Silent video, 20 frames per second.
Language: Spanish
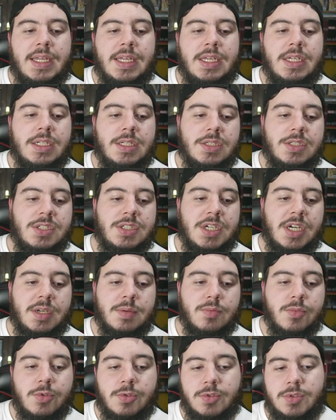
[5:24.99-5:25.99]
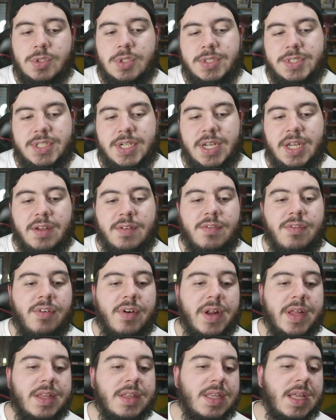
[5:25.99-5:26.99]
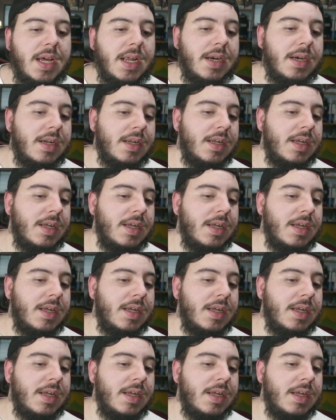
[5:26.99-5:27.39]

y Sheamus se enfrentan